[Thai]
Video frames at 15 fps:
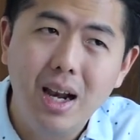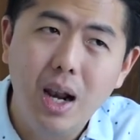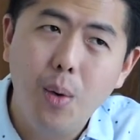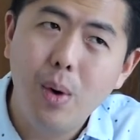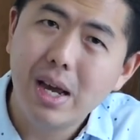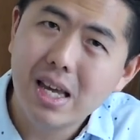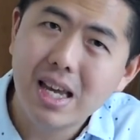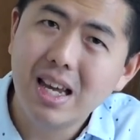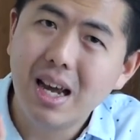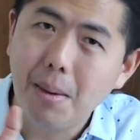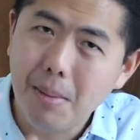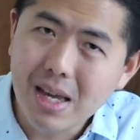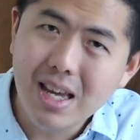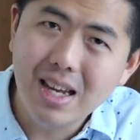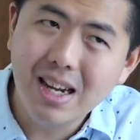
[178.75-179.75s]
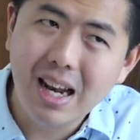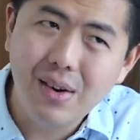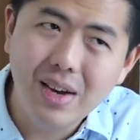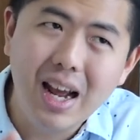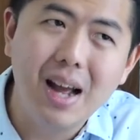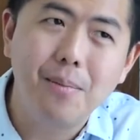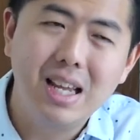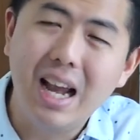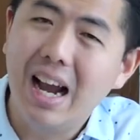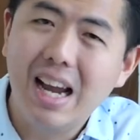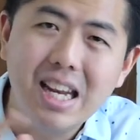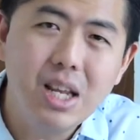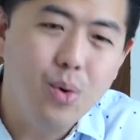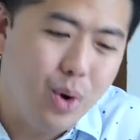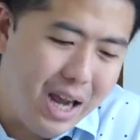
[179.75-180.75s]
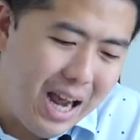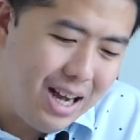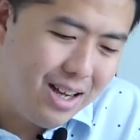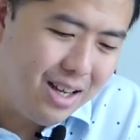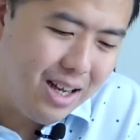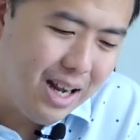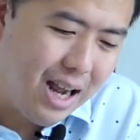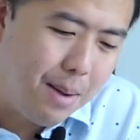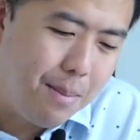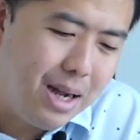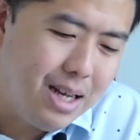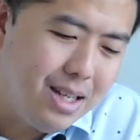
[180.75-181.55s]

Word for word: ระหว่างยิงกับไม่ยิงแล้วเนี่ยอย่างไรดีกว่ากันนะครับอั